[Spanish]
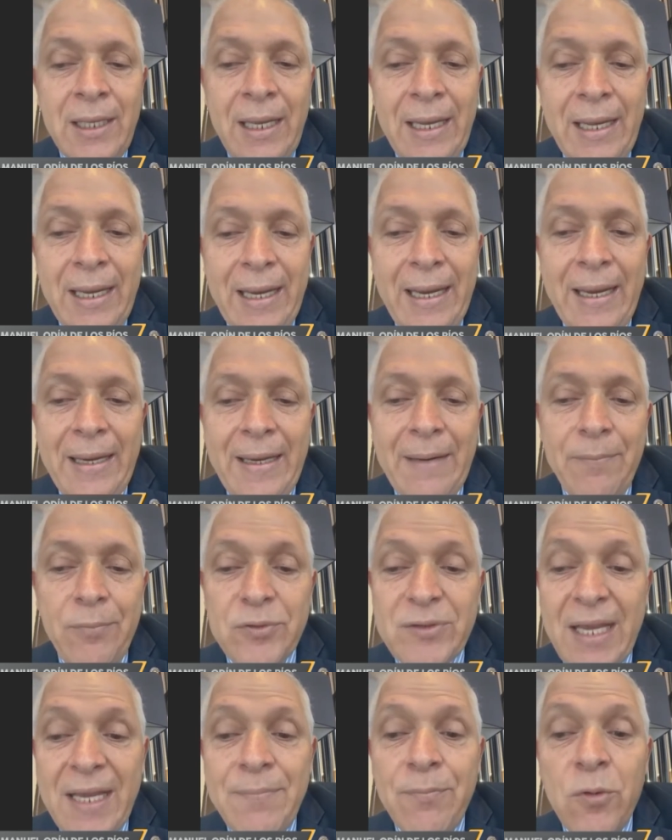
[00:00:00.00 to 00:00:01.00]
Eh,
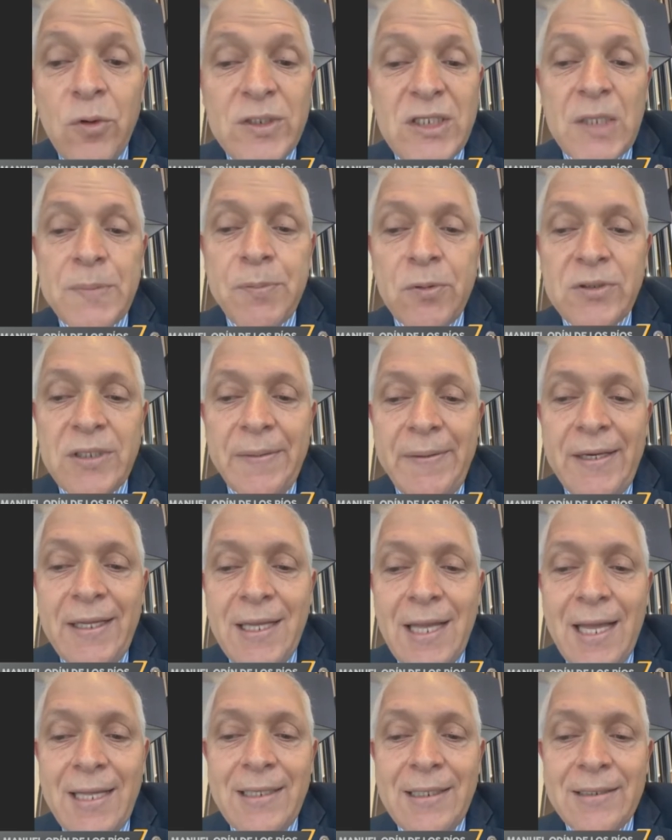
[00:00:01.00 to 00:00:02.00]
pues hay muchas
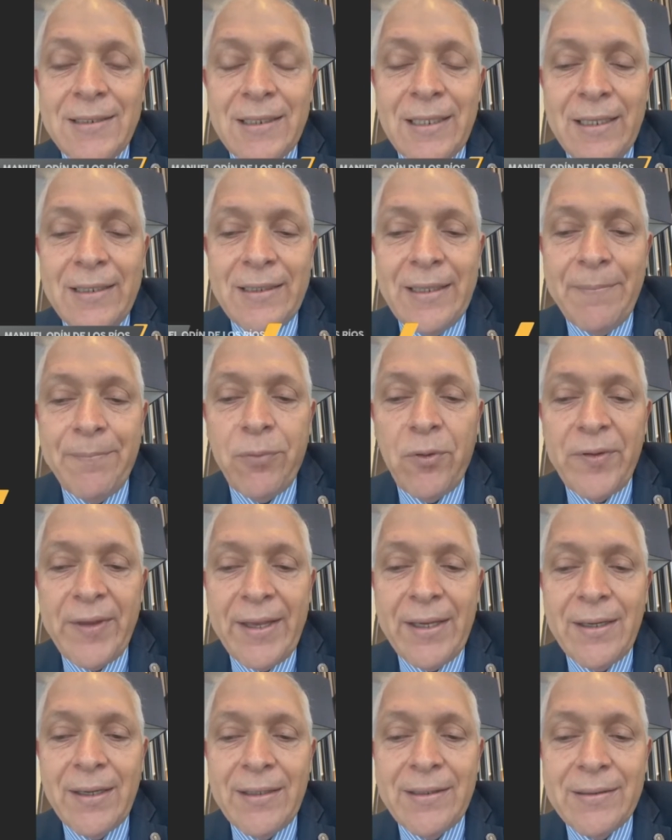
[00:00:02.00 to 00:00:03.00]
posibilidades de
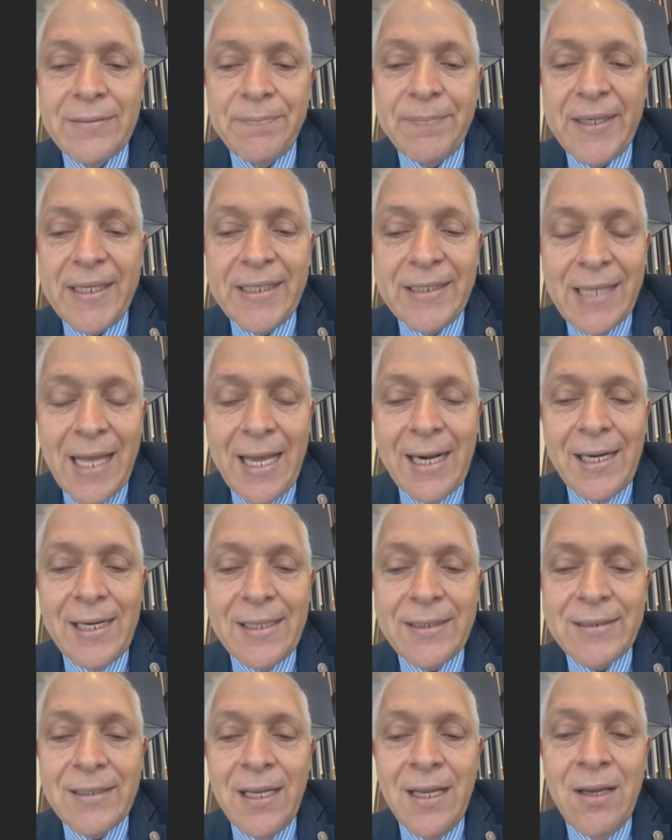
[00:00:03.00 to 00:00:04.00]
poder
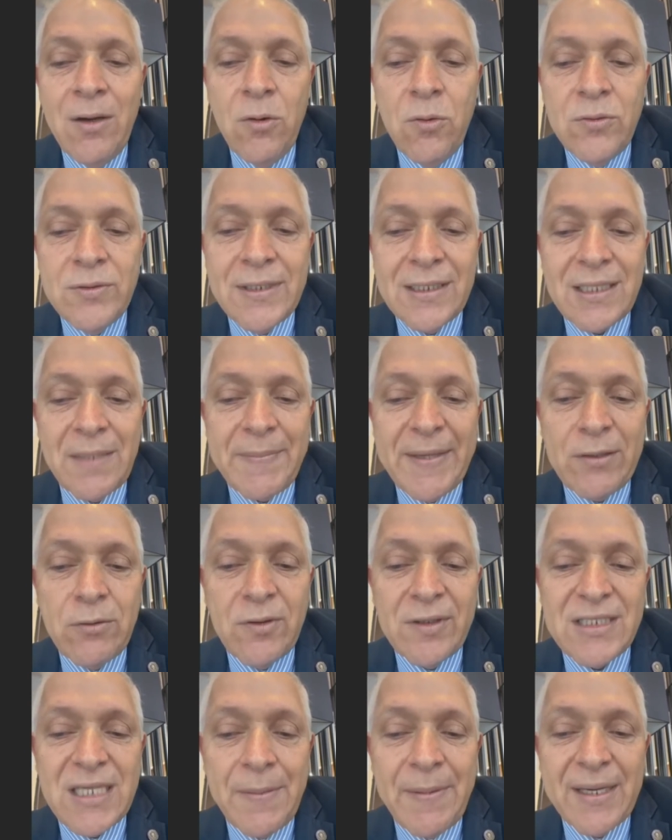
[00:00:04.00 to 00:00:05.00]
brindarles un tratamiento
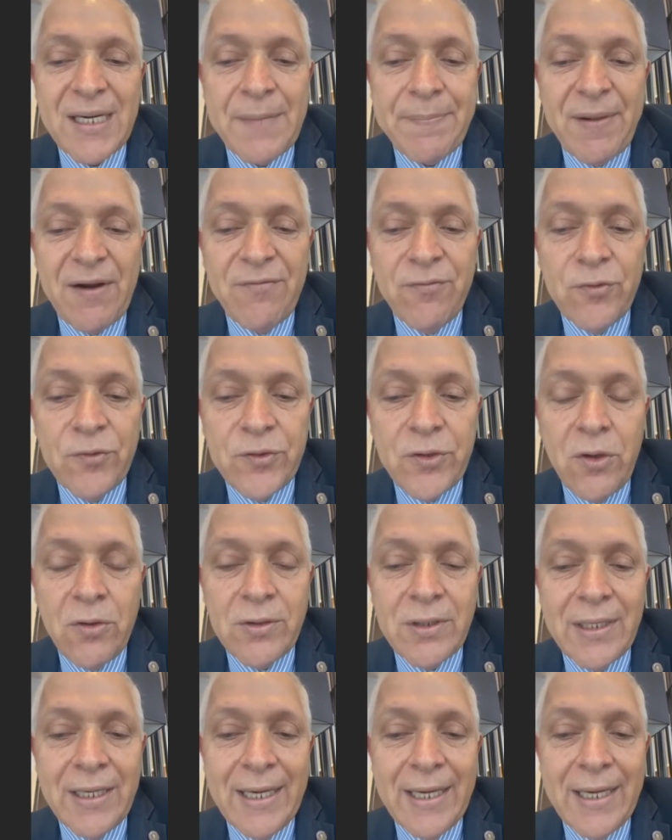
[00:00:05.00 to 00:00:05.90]
que se llama reperfusión,